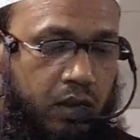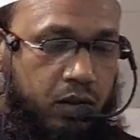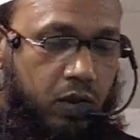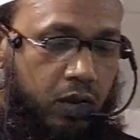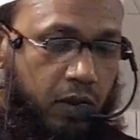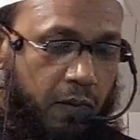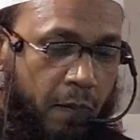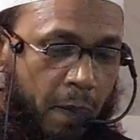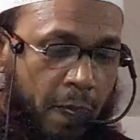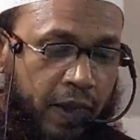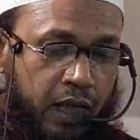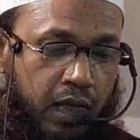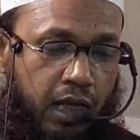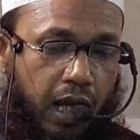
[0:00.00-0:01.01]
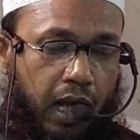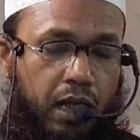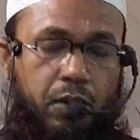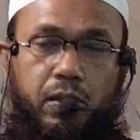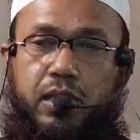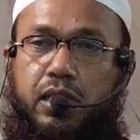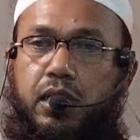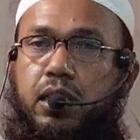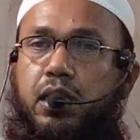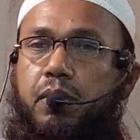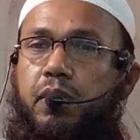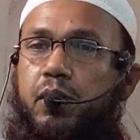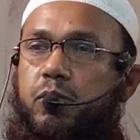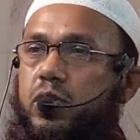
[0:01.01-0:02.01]
তো আল্লাহ বলছেন
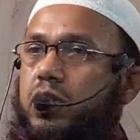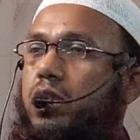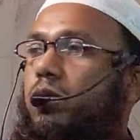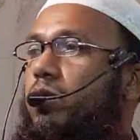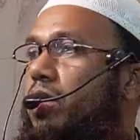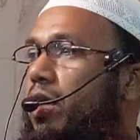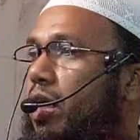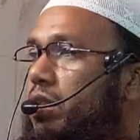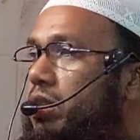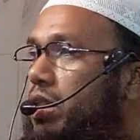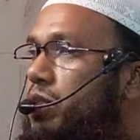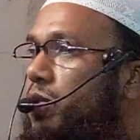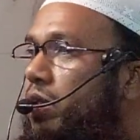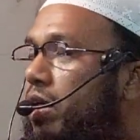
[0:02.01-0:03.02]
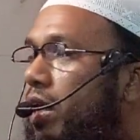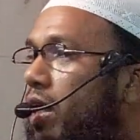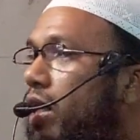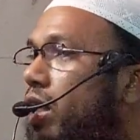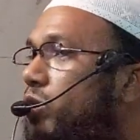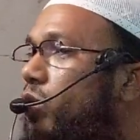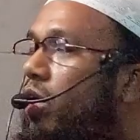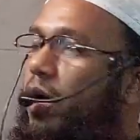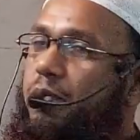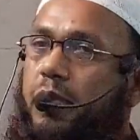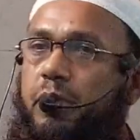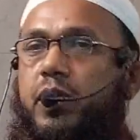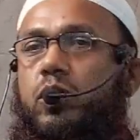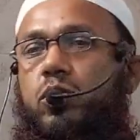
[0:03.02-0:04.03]
নিন্নামাল আর নাজাসুন এরা তো
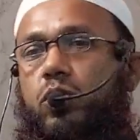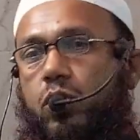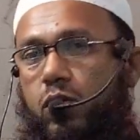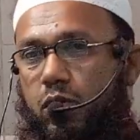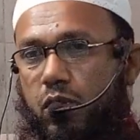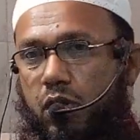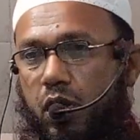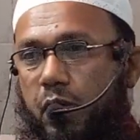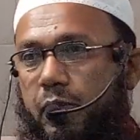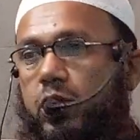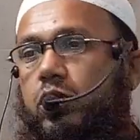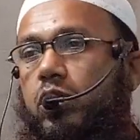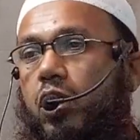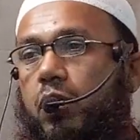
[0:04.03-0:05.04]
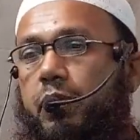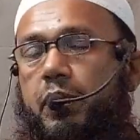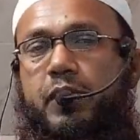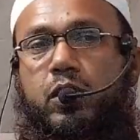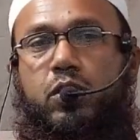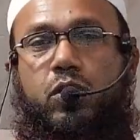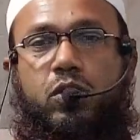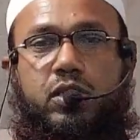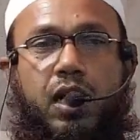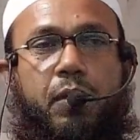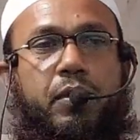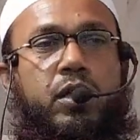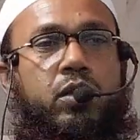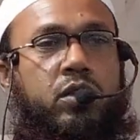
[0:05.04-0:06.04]
অপবিত্র অবশ্যই অপবিত্র
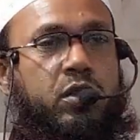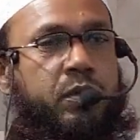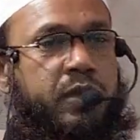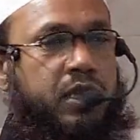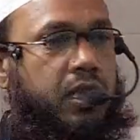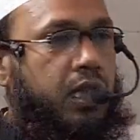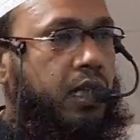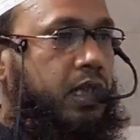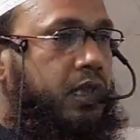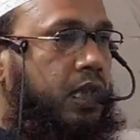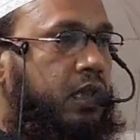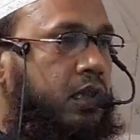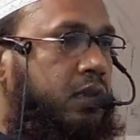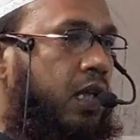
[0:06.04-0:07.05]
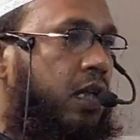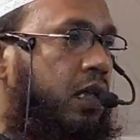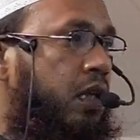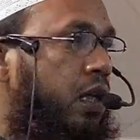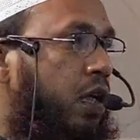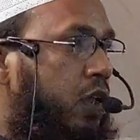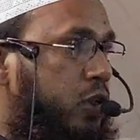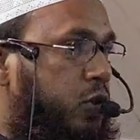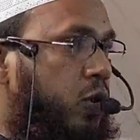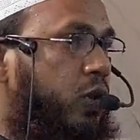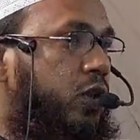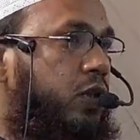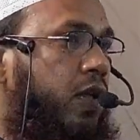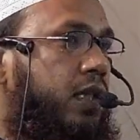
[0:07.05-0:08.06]
সামান্যতম শিরিকের সাথে যারা
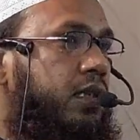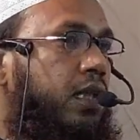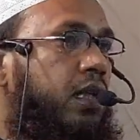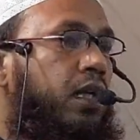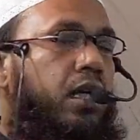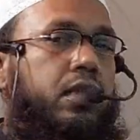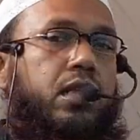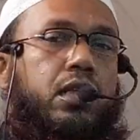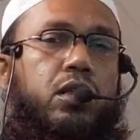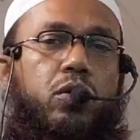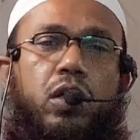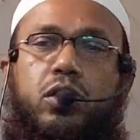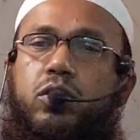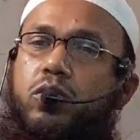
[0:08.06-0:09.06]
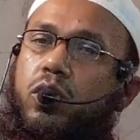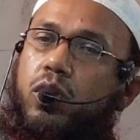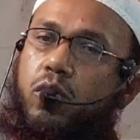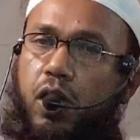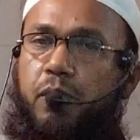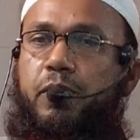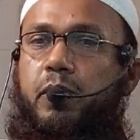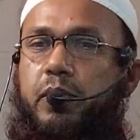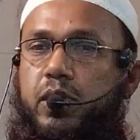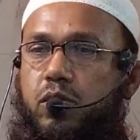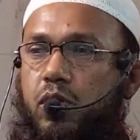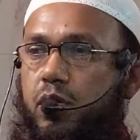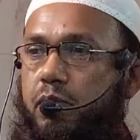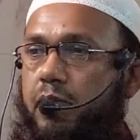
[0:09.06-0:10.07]
জড়িত আছে তাদের অন্তর
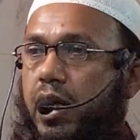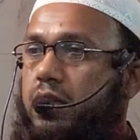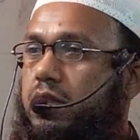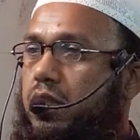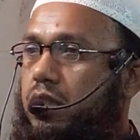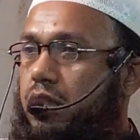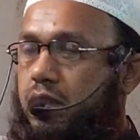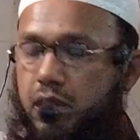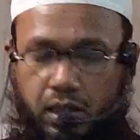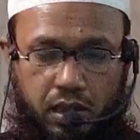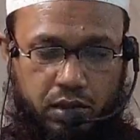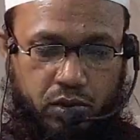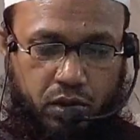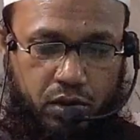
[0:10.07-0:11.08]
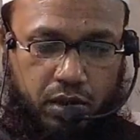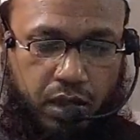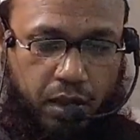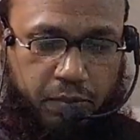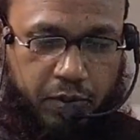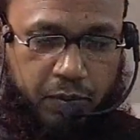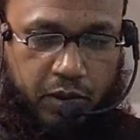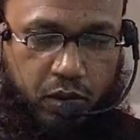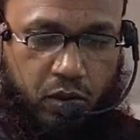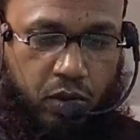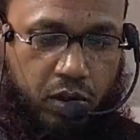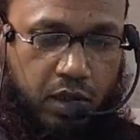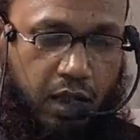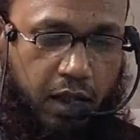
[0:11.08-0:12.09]
অপবিত্র বাহ্যিক দৃষ্টিকে যতই তারা পবিত্র
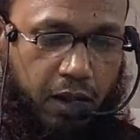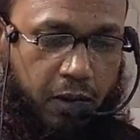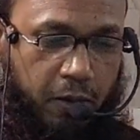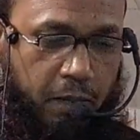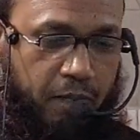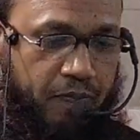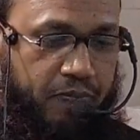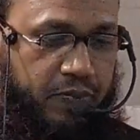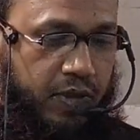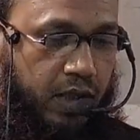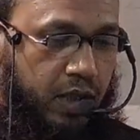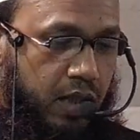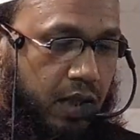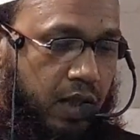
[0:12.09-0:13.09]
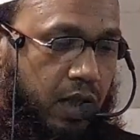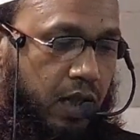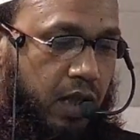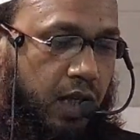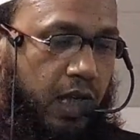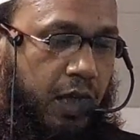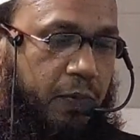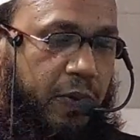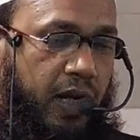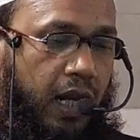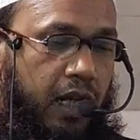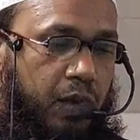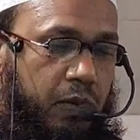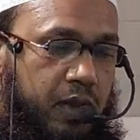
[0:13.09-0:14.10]
হোক না কেন এরপর
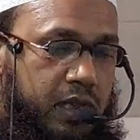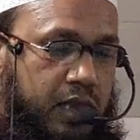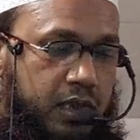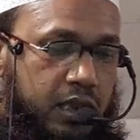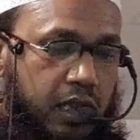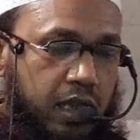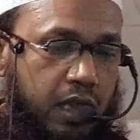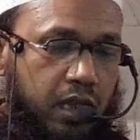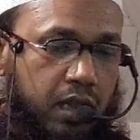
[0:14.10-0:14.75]
আল্লাহ বলছেন যে